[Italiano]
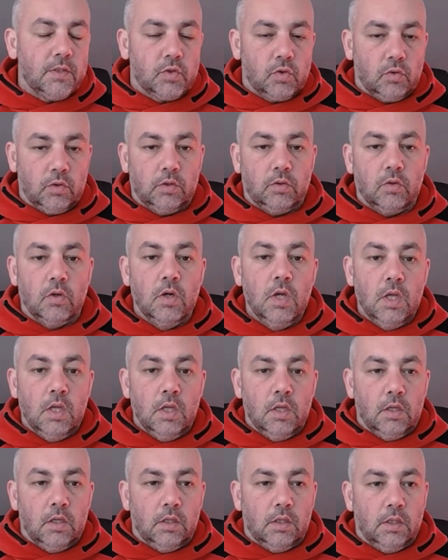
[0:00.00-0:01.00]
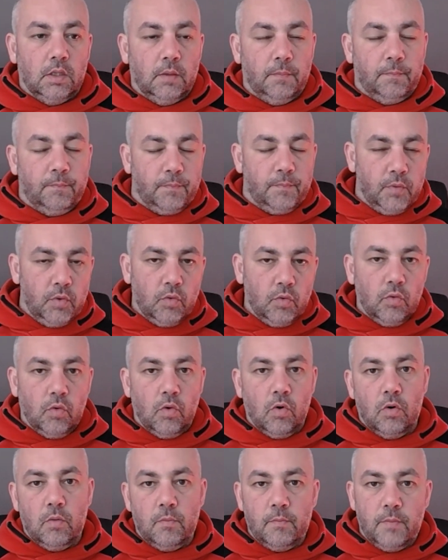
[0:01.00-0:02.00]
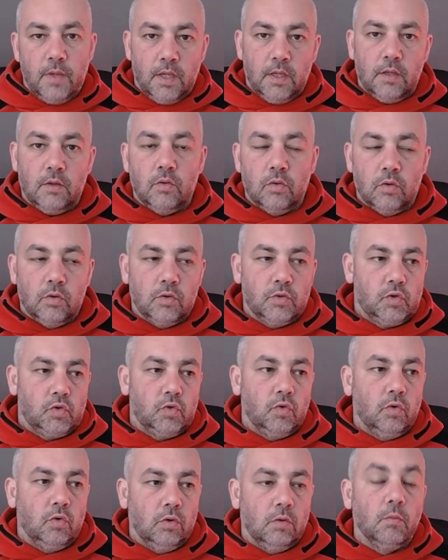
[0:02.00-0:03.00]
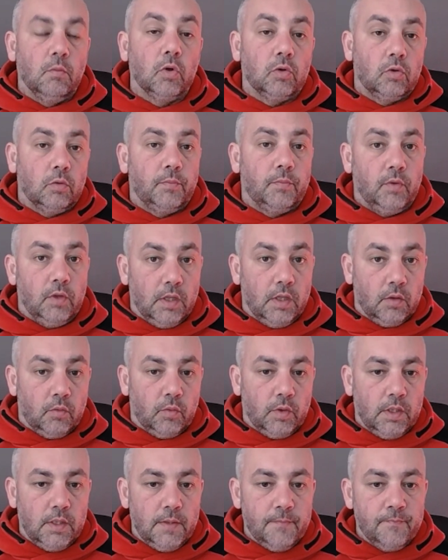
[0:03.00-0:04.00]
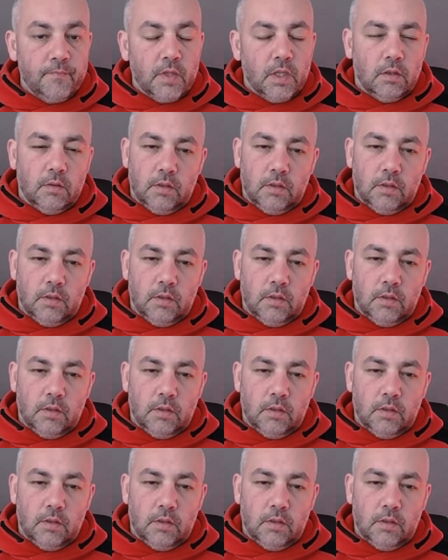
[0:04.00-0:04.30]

di solito eh, più o meno sono molto più liquidi.